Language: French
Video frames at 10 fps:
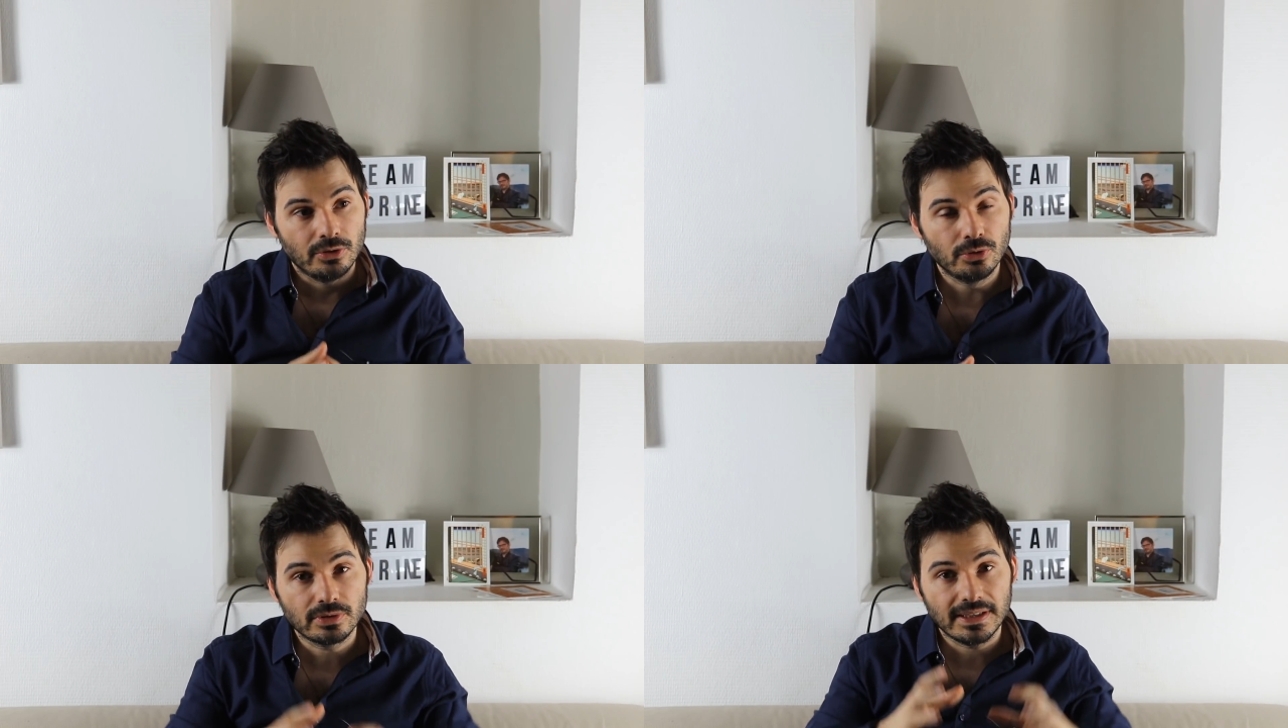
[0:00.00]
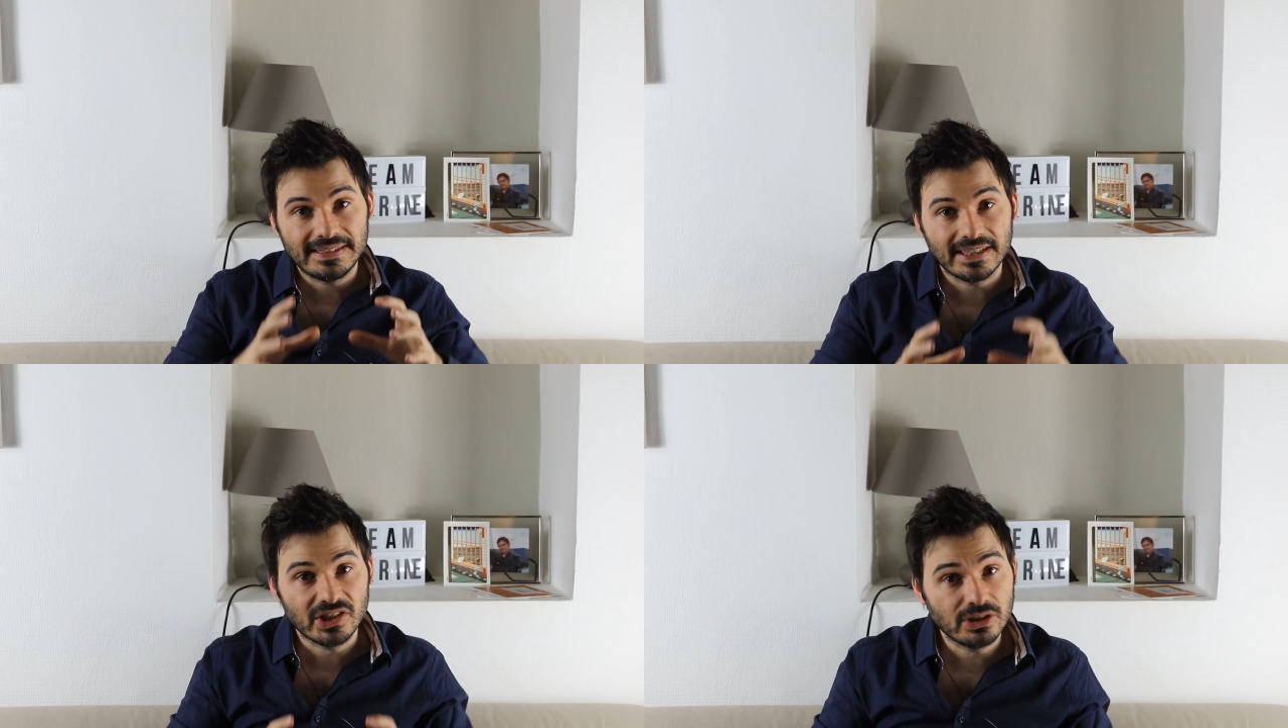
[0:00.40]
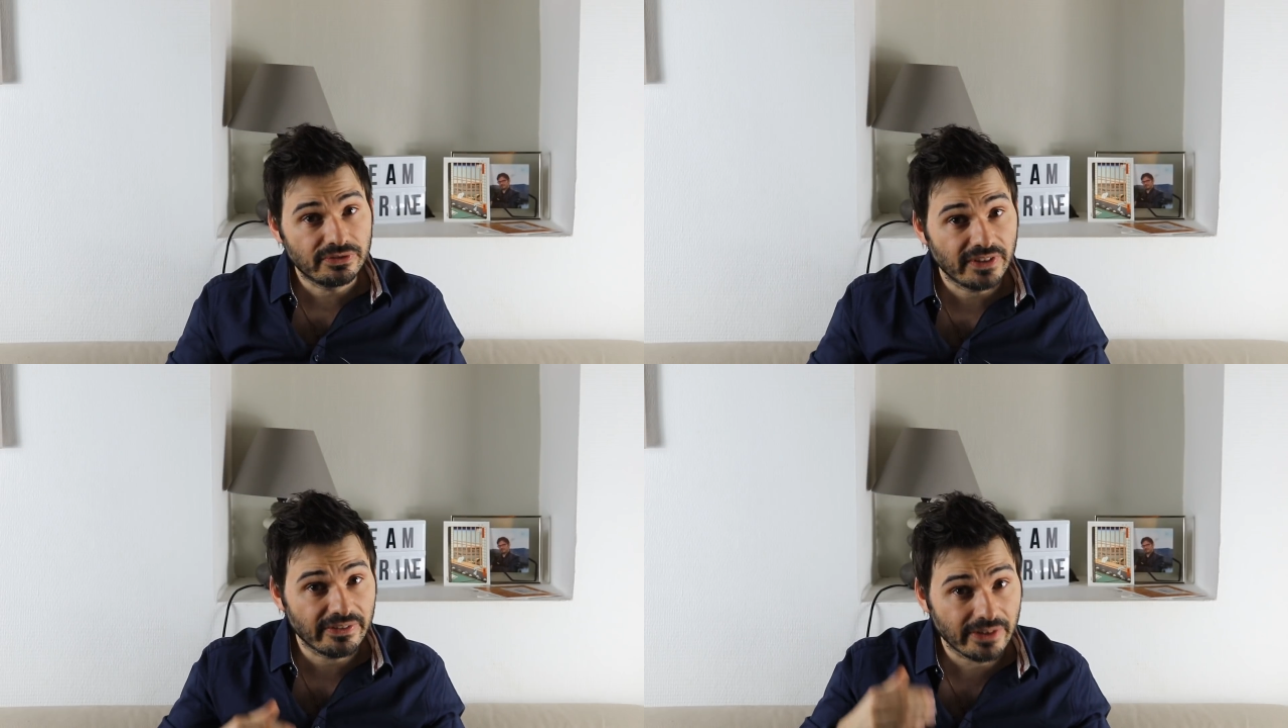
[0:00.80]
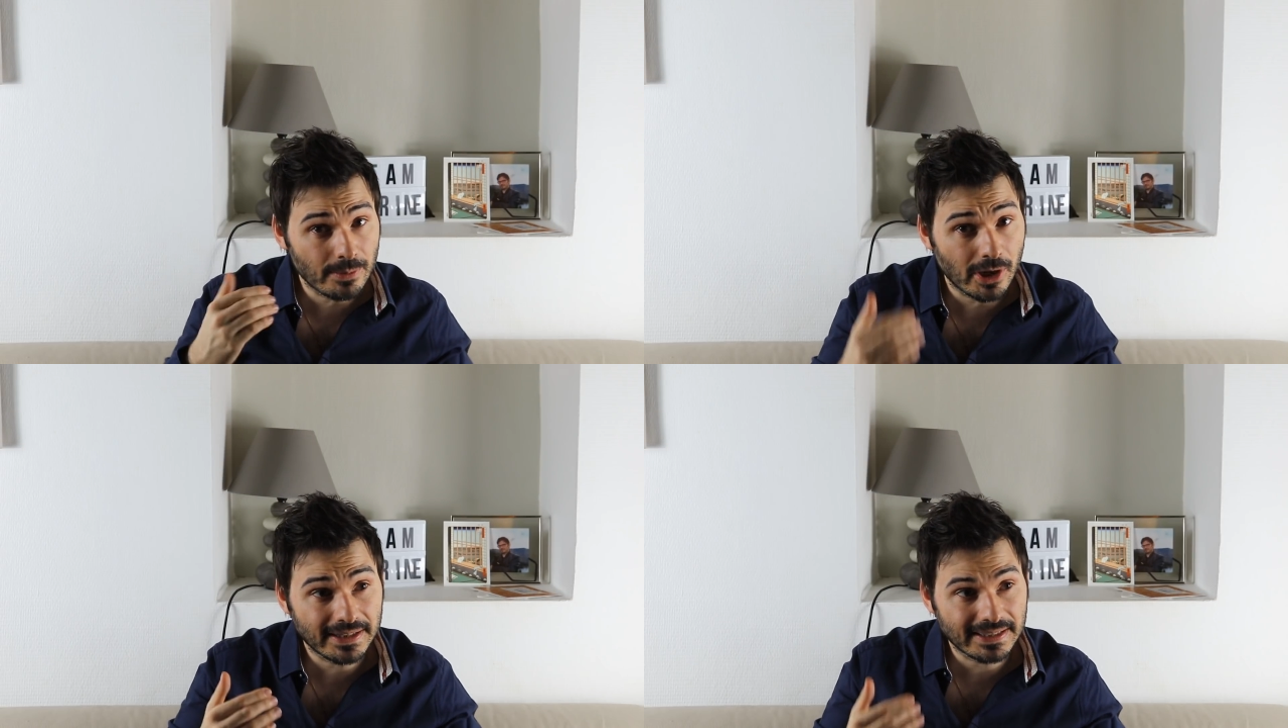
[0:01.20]
Donc il s'agit de faire
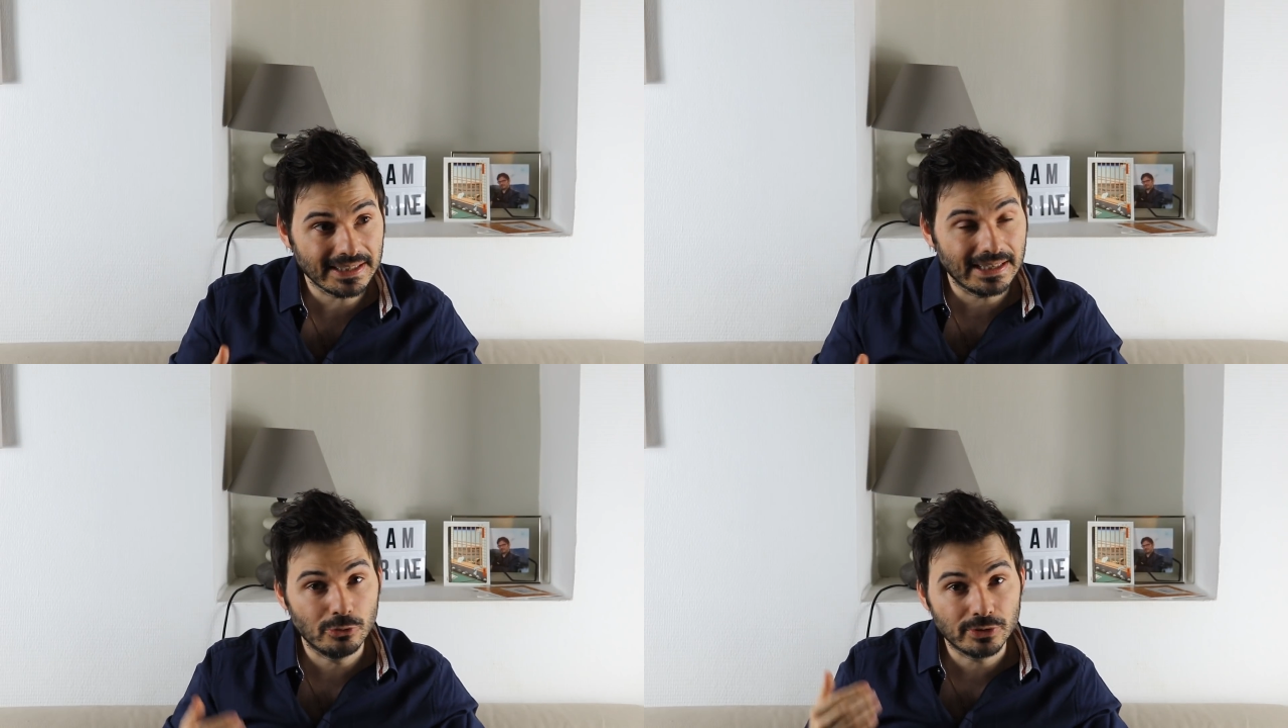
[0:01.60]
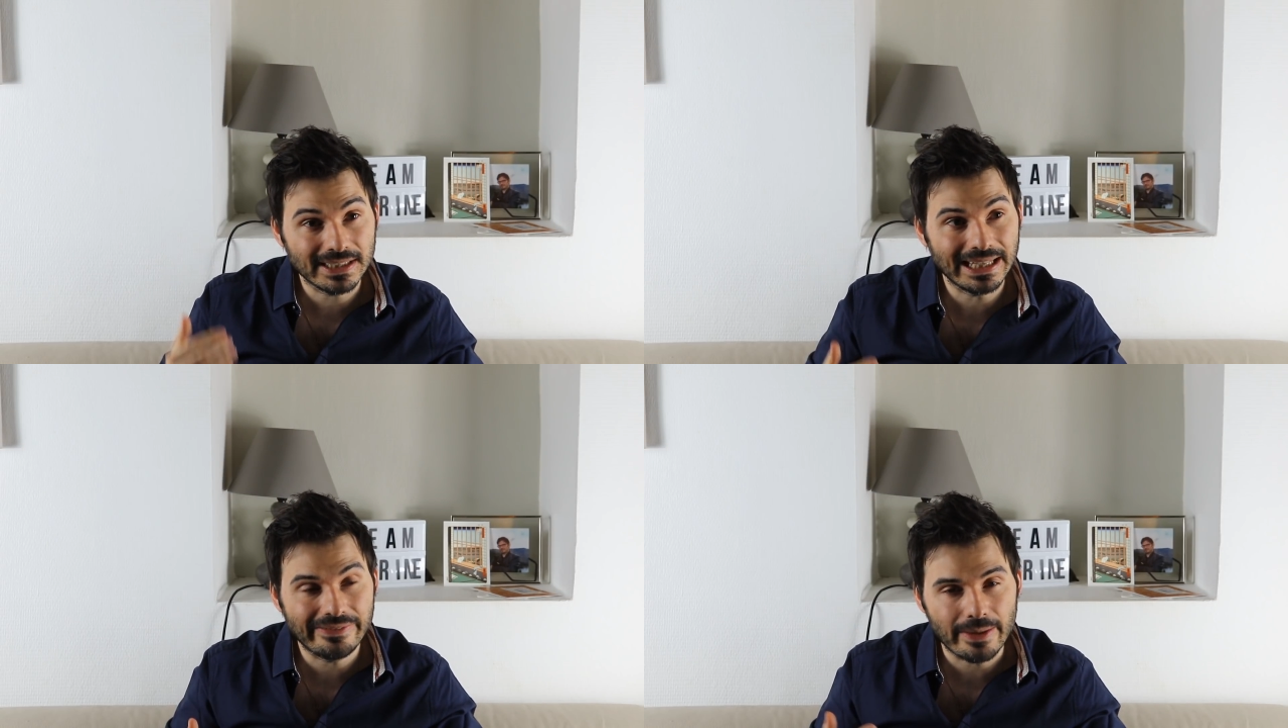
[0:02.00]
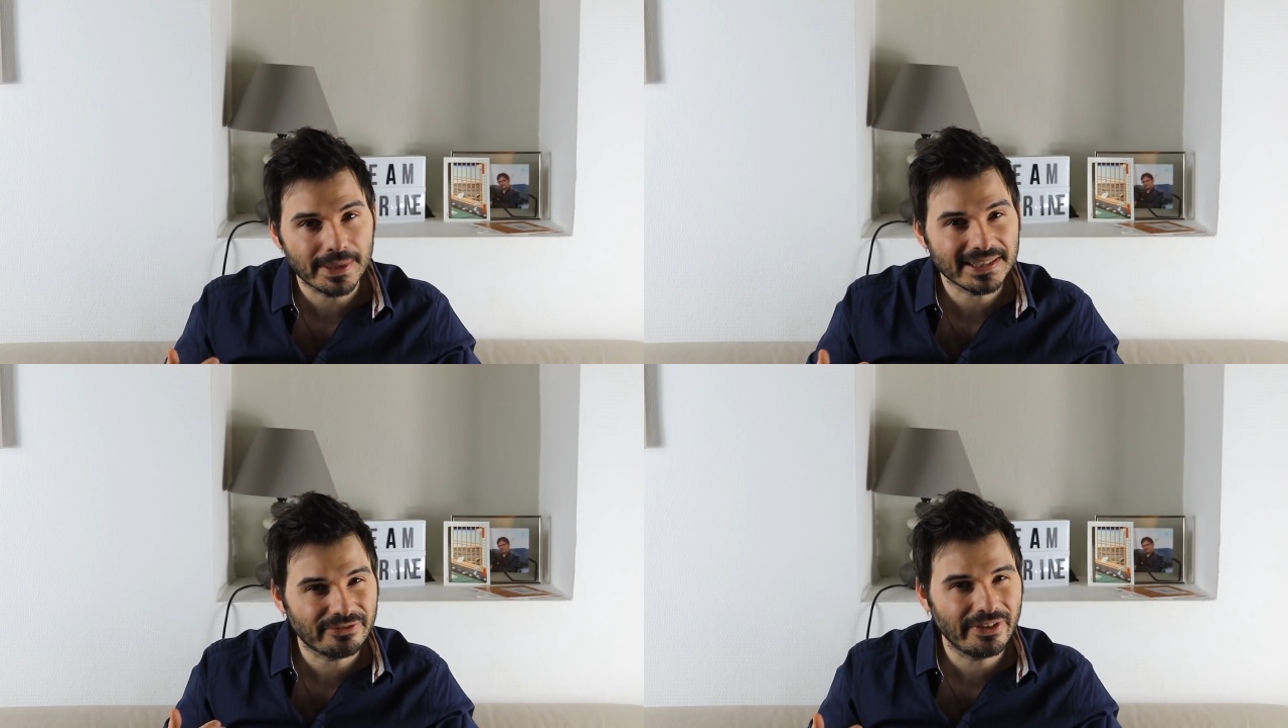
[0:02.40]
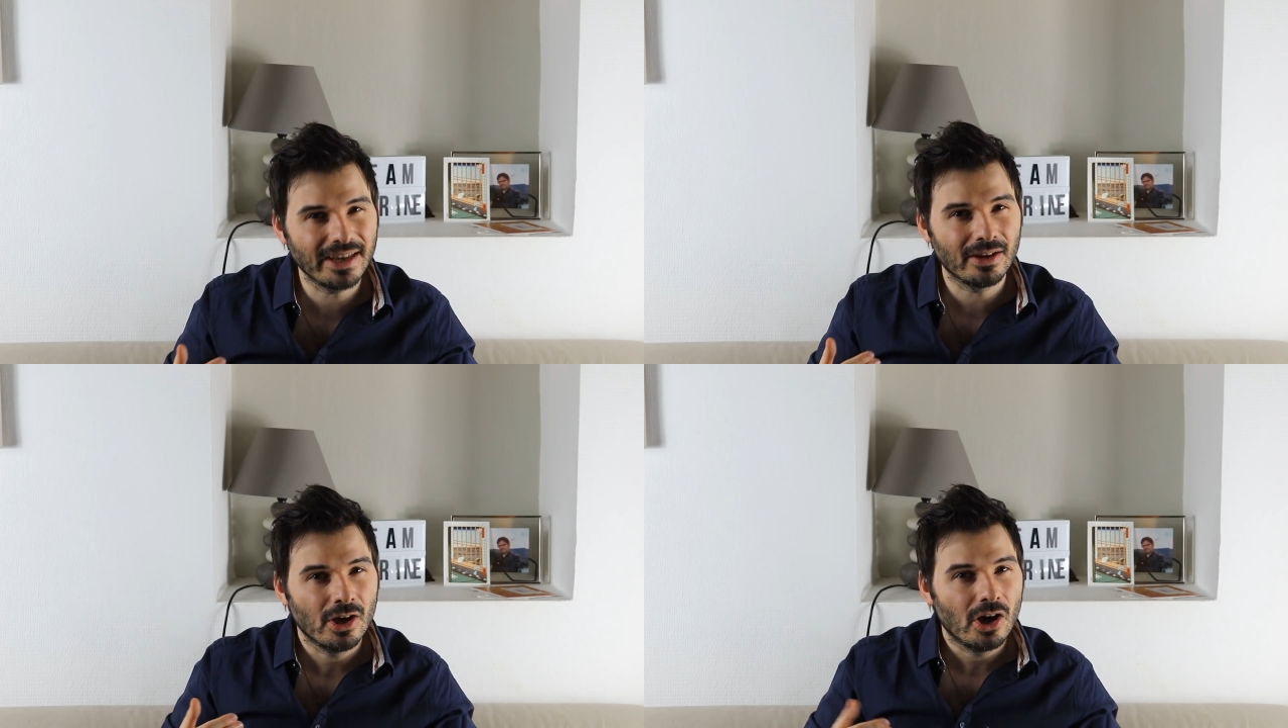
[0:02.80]
vraiment un tri et le tri il va pas se
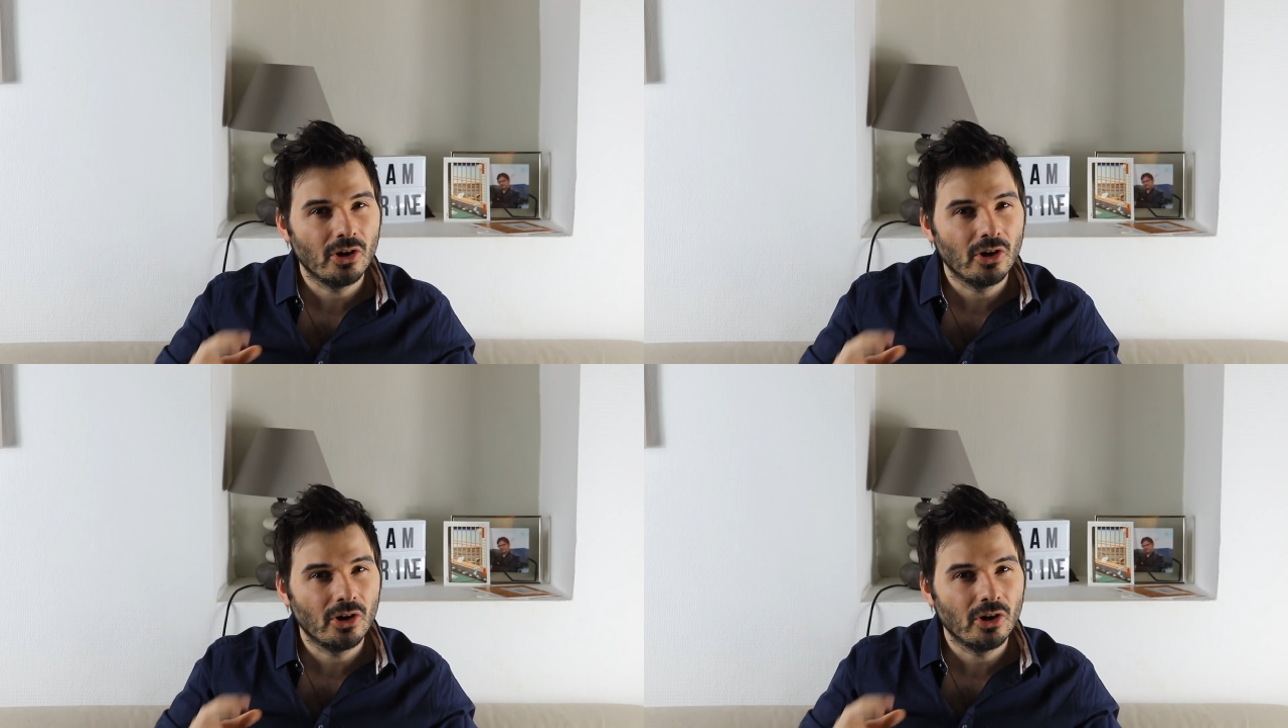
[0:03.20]
faire